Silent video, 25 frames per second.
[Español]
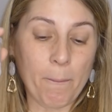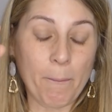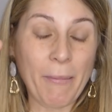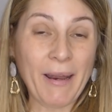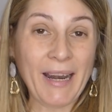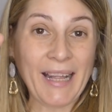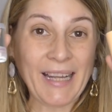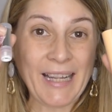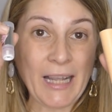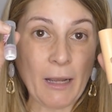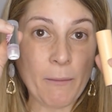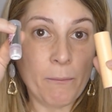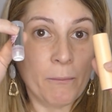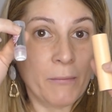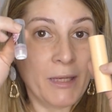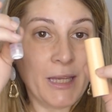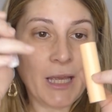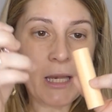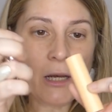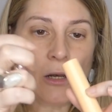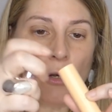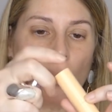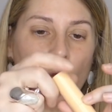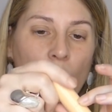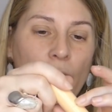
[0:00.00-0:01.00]
Para
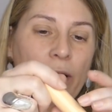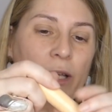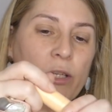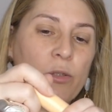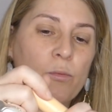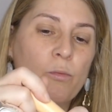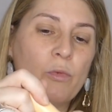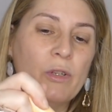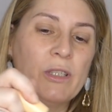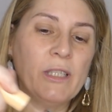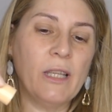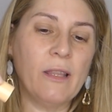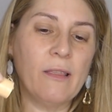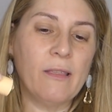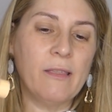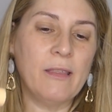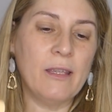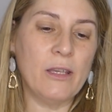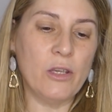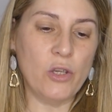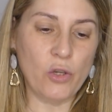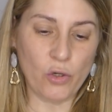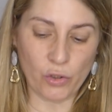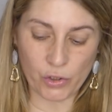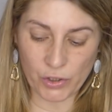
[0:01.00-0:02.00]
cambiarlo es muy
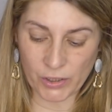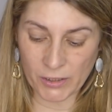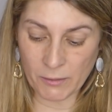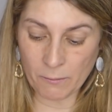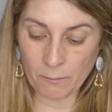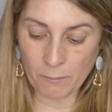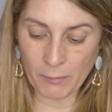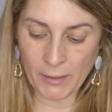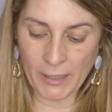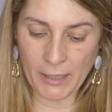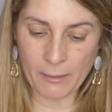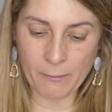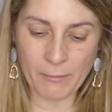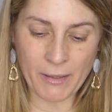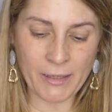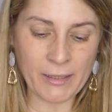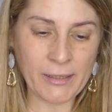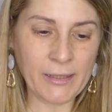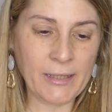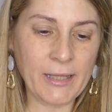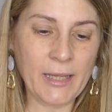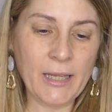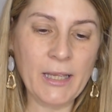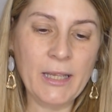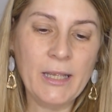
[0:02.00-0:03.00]
sencillo,
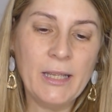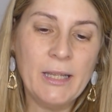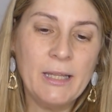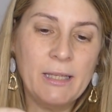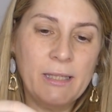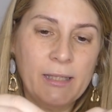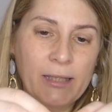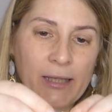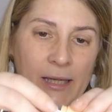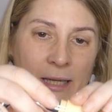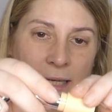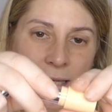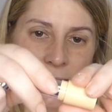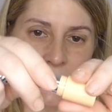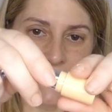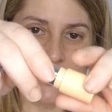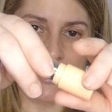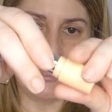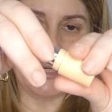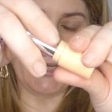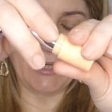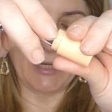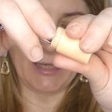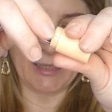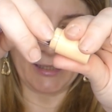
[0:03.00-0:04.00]
simplemente tienes
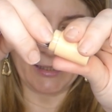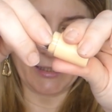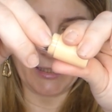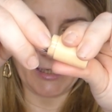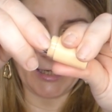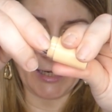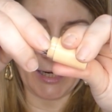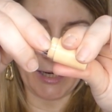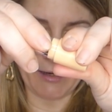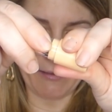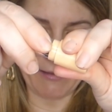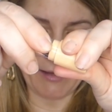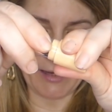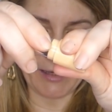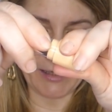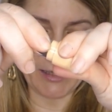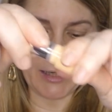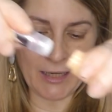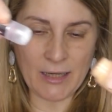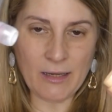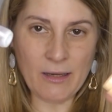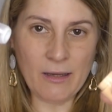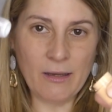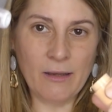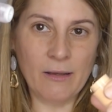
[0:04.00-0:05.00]
que tirar de
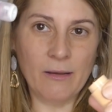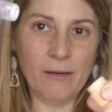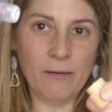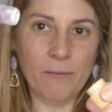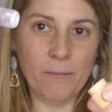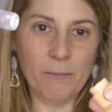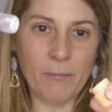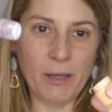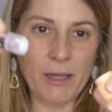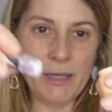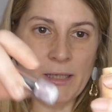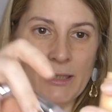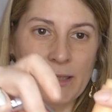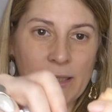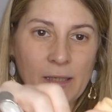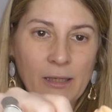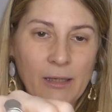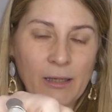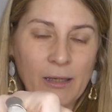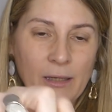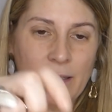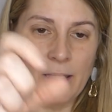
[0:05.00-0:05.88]
aquí, ¿veis?